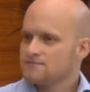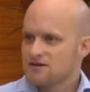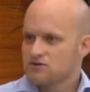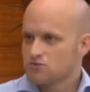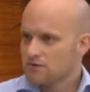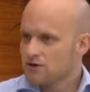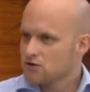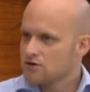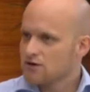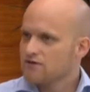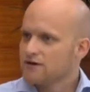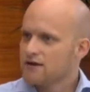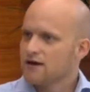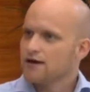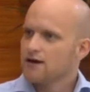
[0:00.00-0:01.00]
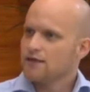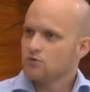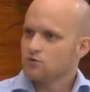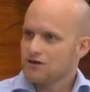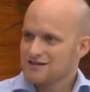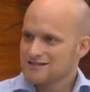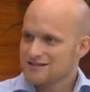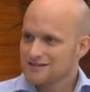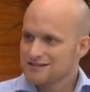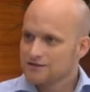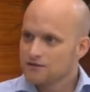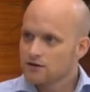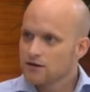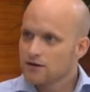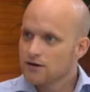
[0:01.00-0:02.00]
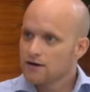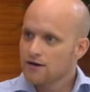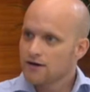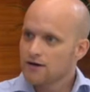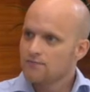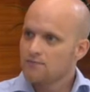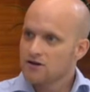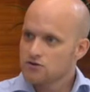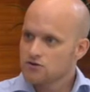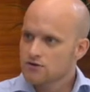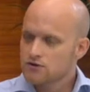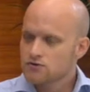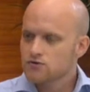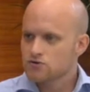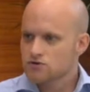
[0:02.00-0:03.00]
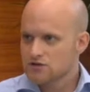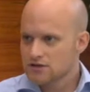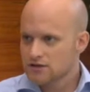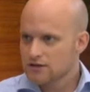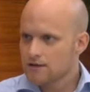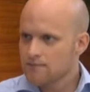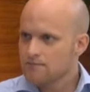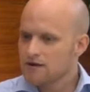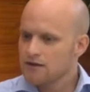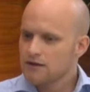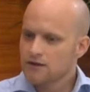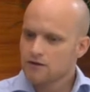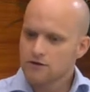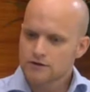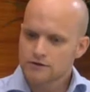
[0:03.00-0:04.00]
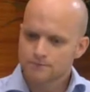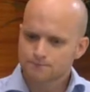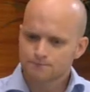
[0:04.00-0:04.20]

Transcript: más o menos al final quedan unas 30 personas, unos 30 emprendedores